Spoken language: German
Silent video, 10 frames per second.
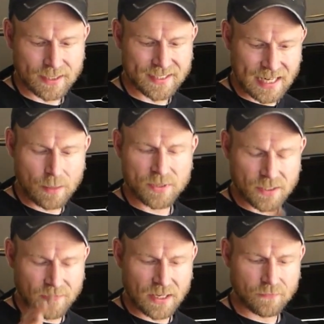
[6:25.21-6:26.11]

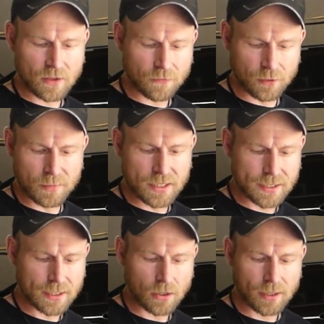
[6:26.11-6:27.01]
Selbst wenn wir von
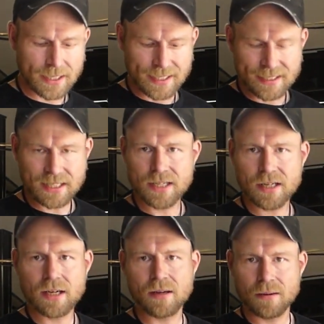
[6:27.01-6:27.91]
Miesler die
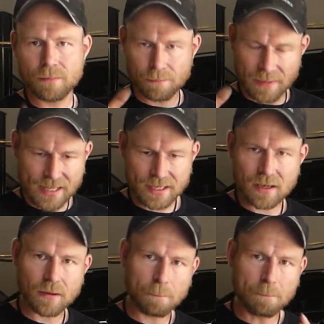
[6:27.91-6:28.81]

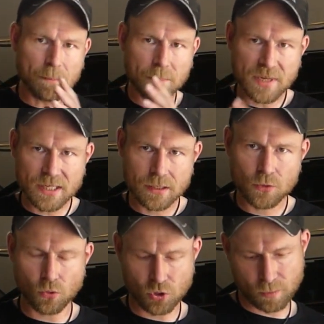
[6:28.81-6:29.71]
Belge mit
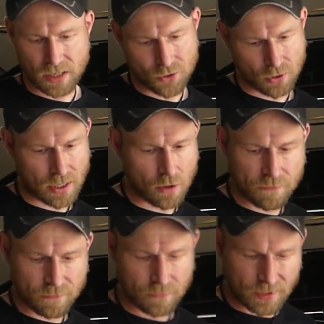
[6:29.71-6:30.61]
Druckspeicher
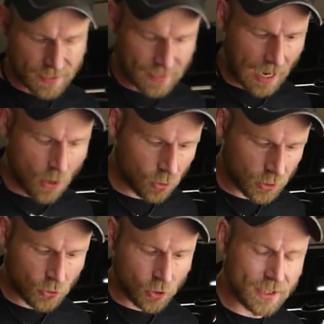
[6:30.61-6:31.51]
kaufen, die sind
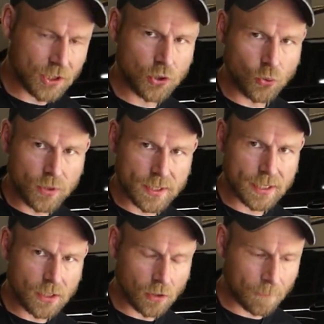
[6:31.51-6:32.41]
auch deutlich
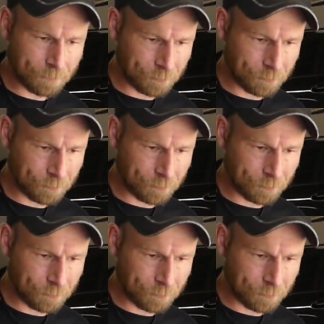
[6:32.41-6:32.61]
günstiger.